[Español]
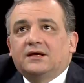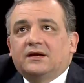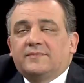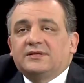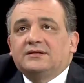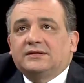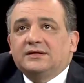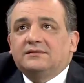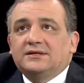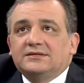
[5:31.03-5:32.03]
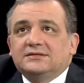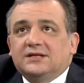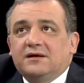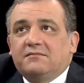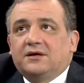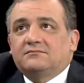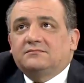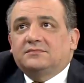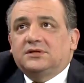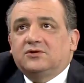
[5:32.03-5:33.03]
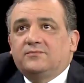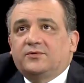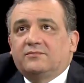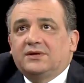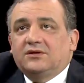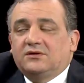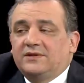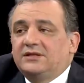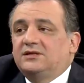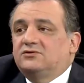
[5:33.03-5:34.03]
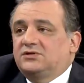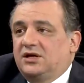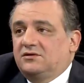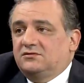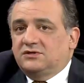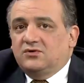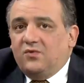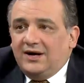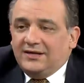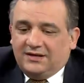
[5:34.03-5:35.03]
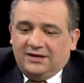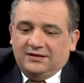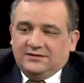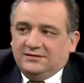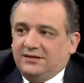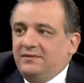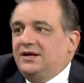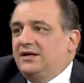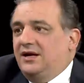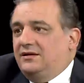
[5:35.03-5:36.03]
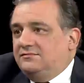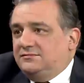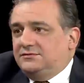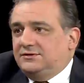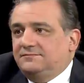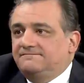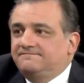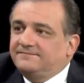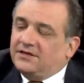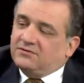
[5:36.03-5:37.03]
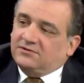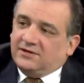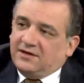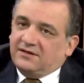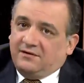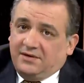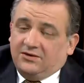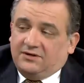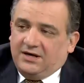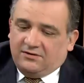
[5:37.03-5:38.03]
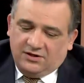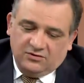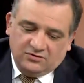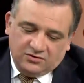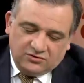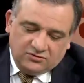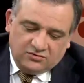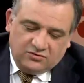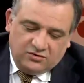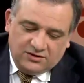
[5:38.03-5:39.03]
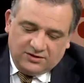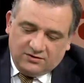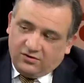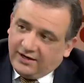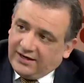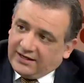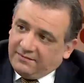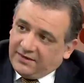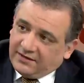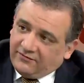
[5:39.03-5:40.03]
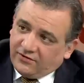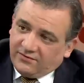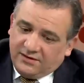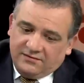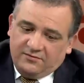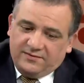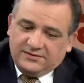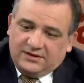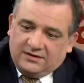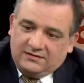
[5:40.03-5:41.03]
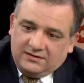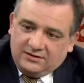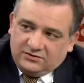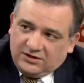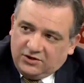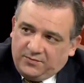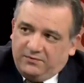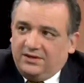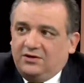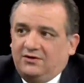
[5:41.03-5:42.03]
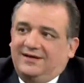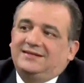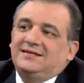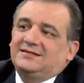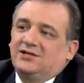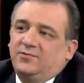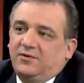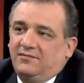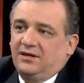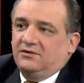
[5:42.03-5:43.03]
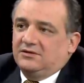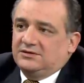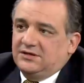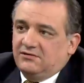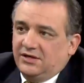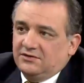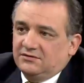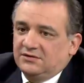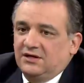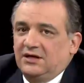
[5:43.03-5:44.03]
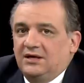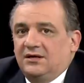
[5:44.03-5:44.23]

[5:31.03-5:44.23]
es representativa del sistema, tiene un promedio de 22 años, igual que el sistema en general. Es, un, es tremendo, claro. Y nosotros, con el esquema de reforma, debemos pasar de 22 años promedio a 10 años promedio en 5 años,